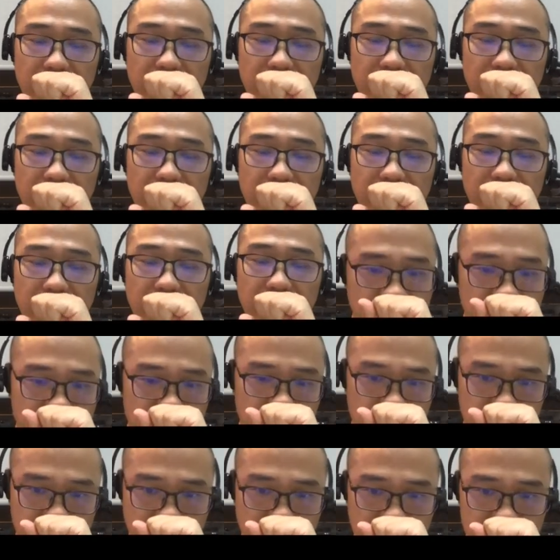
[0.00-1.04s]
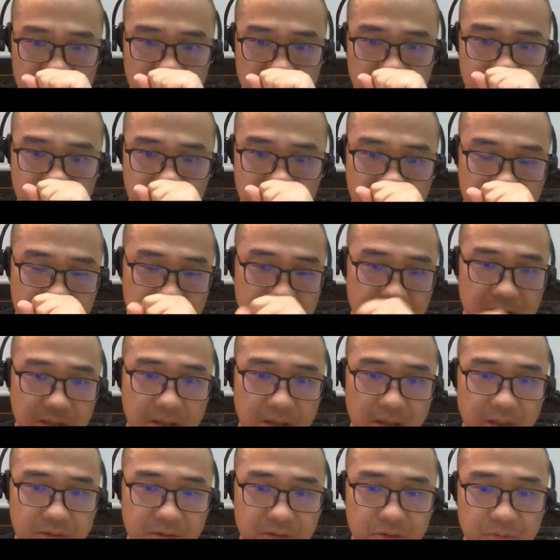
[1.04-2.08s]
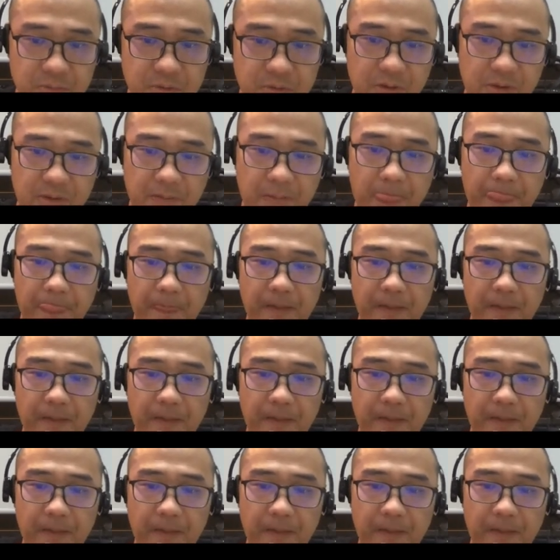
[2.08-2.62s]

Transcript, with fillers: 然后一个主要的差距呢是在 consume 的，